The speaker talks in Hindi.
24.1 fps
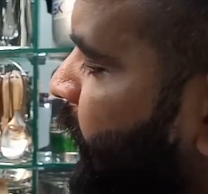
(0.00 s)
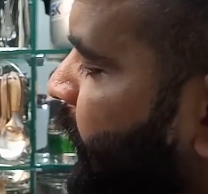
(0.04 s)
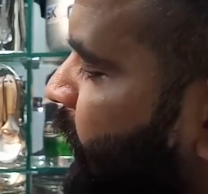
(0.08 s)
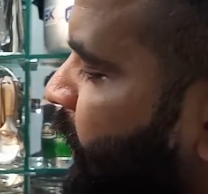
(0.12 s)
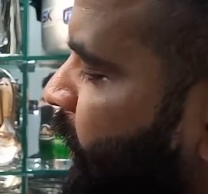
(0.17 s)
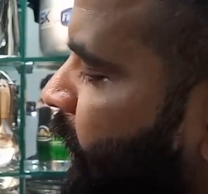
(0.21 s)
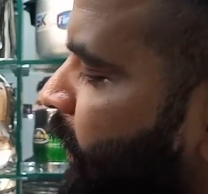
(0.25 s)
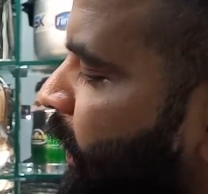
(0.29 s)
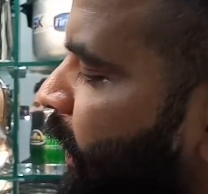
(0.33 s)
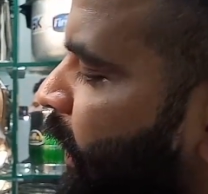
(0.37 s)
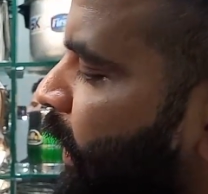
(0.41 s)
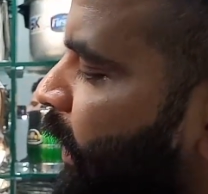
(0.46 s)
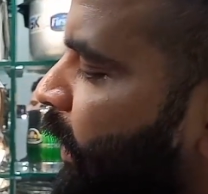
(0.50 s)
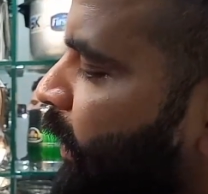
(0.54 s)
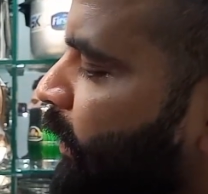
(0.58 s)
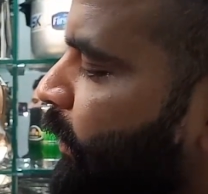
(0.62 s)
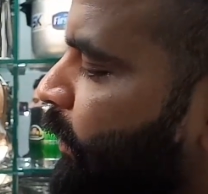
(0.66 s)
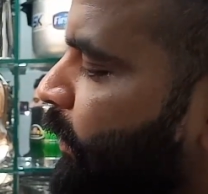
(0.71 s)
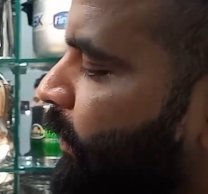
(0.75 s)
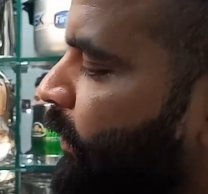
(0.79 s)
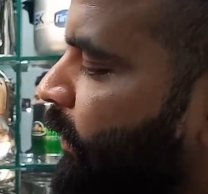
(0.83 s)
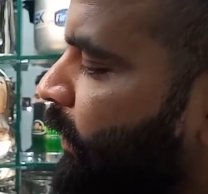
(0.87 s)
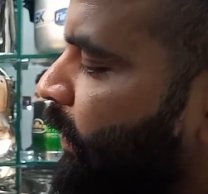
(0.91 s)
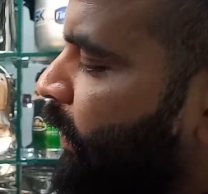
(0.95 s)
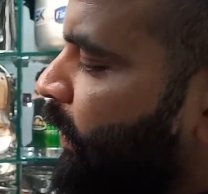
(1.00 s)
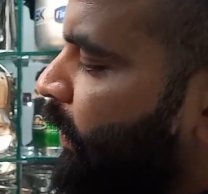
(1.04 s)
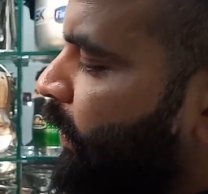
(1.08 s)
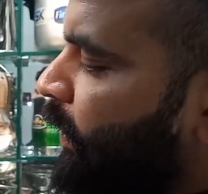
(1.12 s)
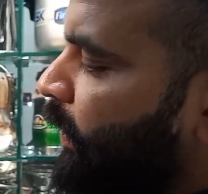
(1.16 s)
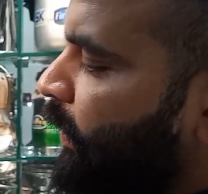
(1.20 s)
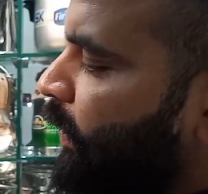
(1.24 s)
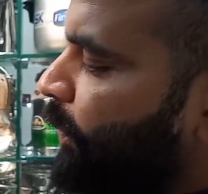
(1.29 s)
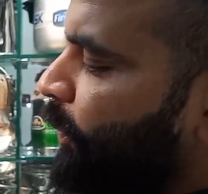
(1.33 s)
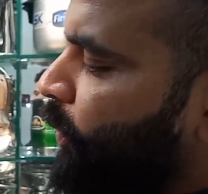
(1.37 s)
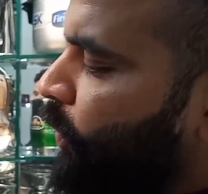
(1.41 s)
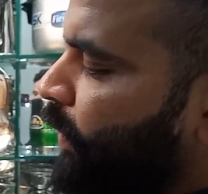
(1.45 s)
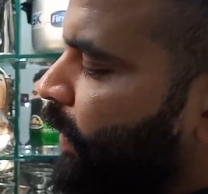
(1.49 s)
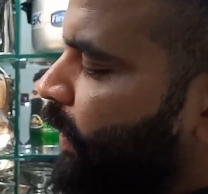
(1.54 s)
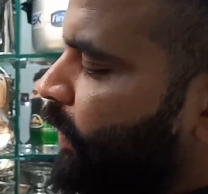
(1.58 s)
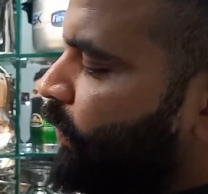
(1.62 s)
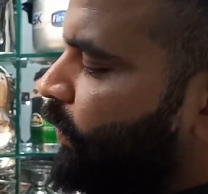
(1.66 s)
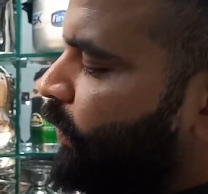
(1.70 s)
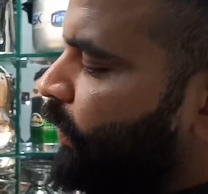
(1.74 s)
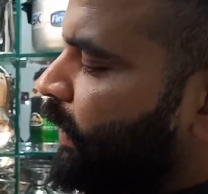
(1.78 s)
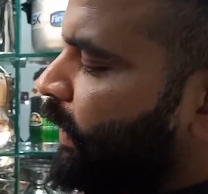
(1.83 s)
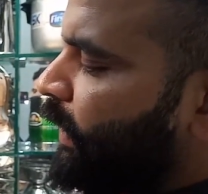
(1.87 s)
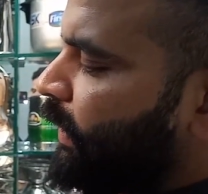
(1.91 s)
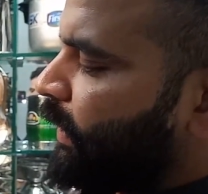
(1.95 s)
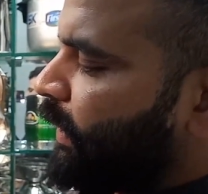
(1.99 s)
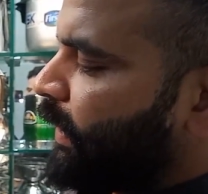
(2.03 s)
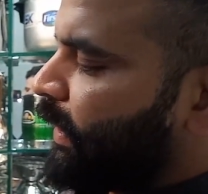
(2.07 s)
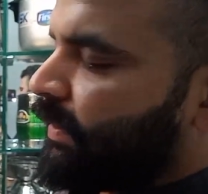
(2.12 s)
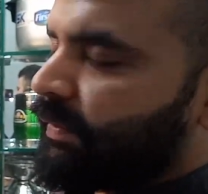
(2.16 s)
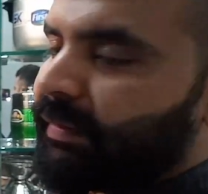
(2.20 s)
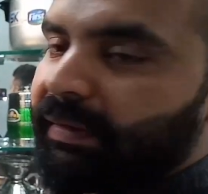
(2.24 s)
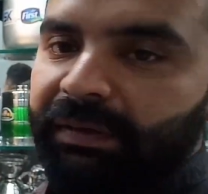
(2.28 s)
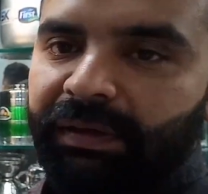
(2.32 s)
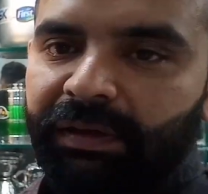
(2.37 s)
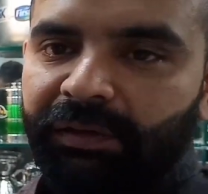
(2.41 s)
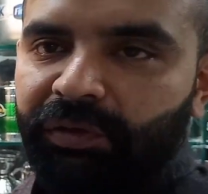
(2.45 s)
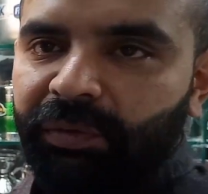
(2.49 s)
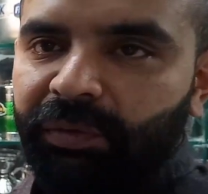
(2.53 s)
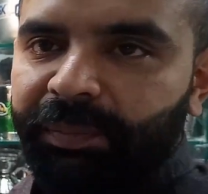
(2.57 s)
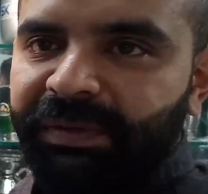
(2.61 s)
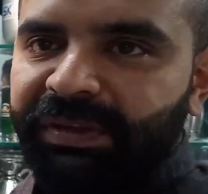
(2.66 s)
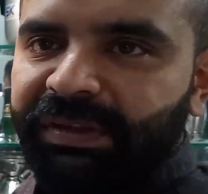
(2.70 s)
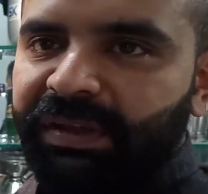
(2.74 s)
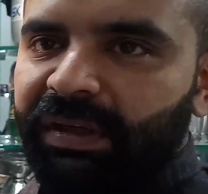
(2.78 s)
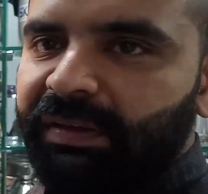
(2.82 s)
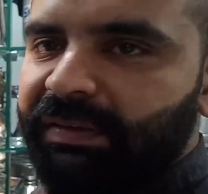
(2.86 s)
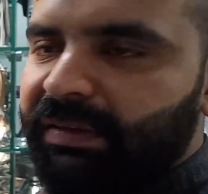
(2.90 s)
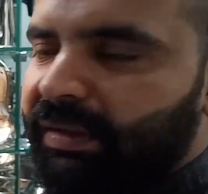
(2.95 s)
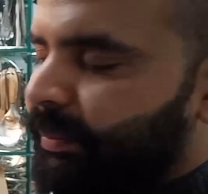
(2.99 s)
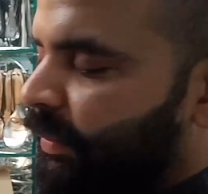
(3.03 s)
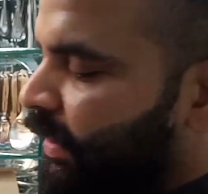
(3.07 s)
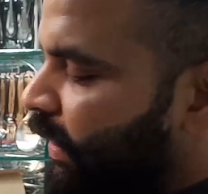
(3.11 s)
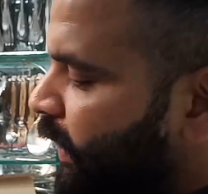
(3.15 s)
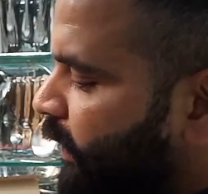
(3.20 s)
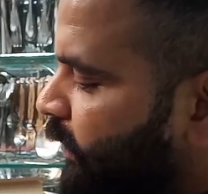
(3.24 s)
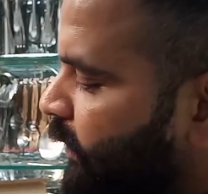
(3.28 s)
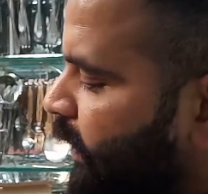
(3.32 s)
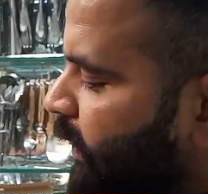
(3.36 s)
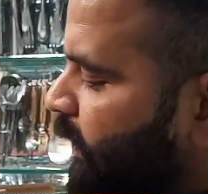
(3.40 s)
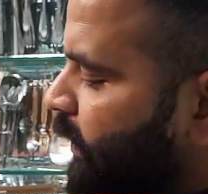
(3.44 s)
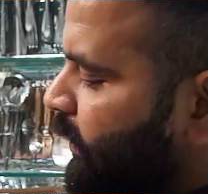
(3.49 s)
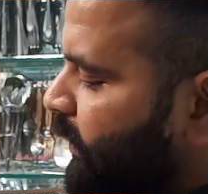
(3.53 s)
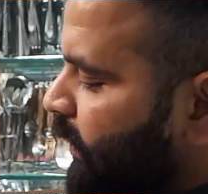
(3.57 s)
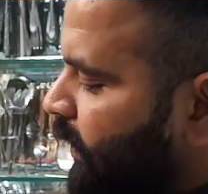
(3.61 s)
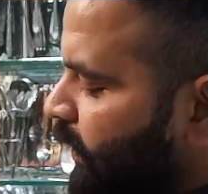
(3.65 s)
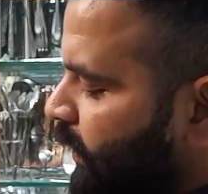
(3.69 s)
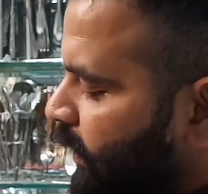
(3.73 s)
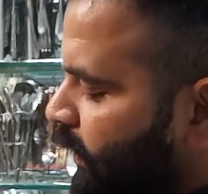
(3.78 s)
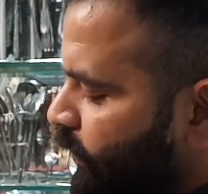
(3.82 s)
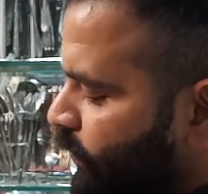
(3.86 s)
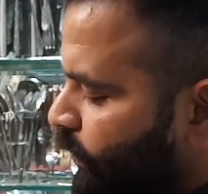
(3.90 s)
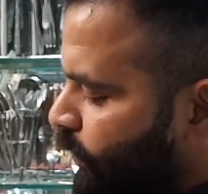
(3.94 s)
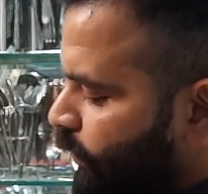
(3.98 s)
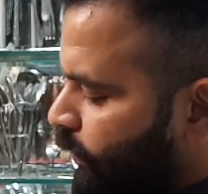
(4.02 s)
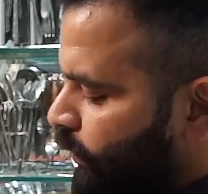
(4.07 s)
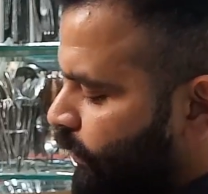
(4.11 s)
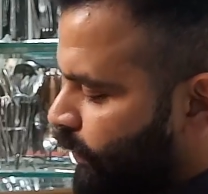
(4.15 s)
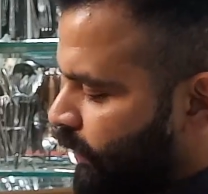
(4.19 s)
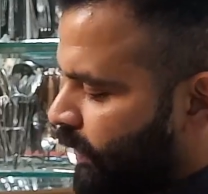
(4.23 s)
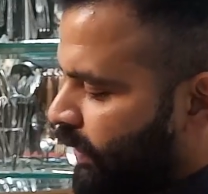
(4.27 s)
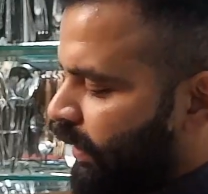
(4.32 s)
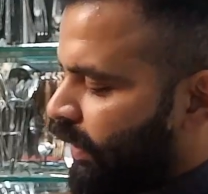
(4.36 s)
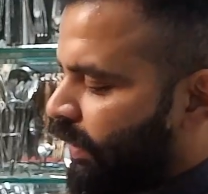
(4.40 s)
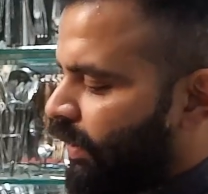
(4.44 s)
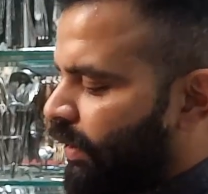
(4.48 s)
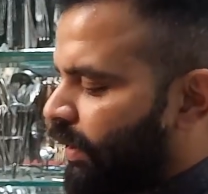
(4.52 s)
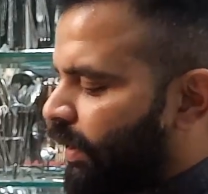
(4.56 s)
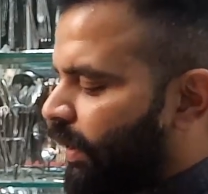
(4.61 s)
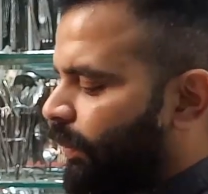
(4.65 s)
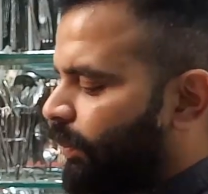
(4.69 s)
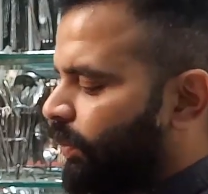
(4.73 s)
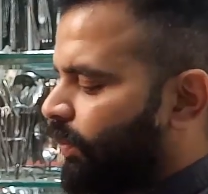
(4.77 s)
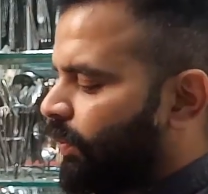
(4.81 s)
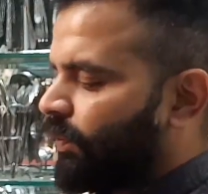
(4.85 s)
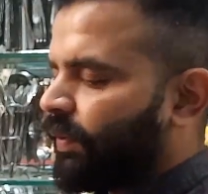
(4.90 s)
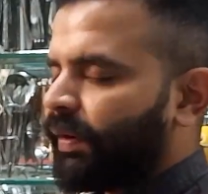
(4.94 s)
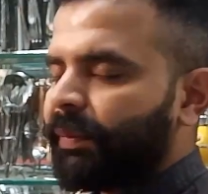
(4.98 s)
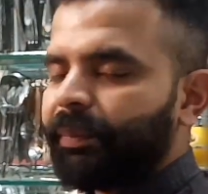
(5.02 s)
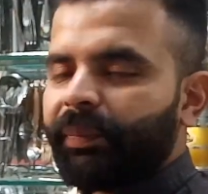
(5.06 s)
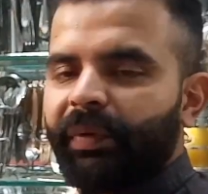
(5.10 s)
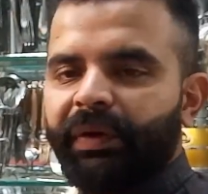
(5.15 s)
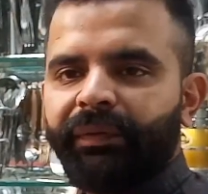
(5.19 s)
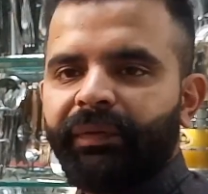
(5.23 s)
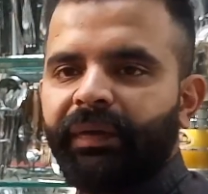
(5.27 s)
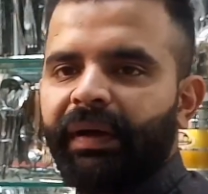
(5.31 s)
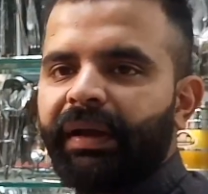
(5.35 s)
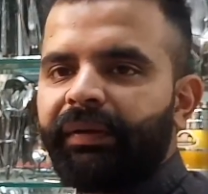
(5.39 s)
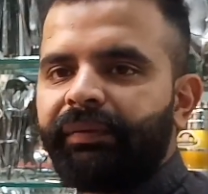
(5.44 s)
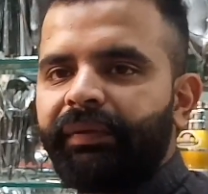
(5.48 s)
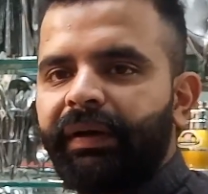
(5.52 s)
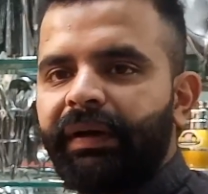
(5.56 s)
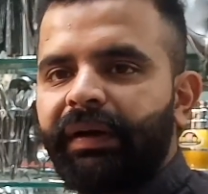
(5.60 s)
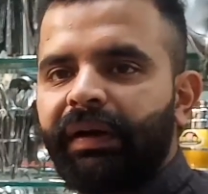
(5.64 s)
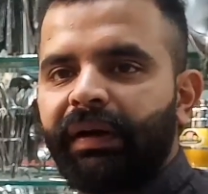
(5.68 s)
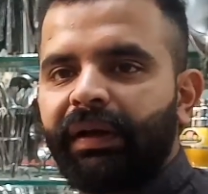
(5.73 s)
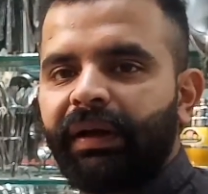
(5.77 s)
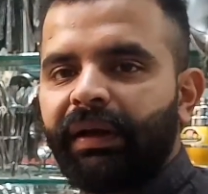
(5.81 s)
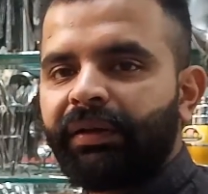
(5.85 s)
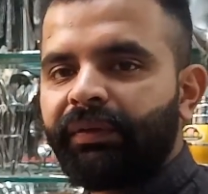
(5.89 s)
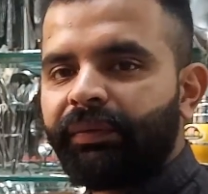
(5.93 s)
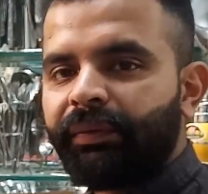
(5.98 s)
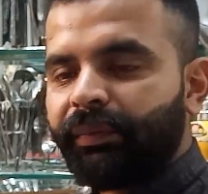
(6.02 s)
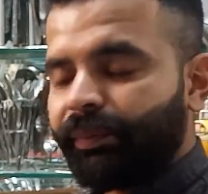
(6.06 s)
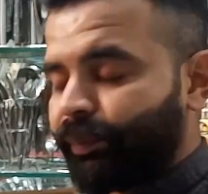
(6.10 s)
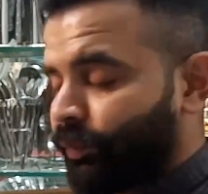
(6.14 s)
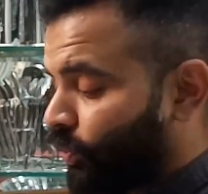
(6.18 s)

देख सकते हैं पौने दो लीटर है सत्रह सौ पचास एम एल है ज़्यादातर के जो होते हैं ना आपको वन पॉइंट फाइव लीटर का ही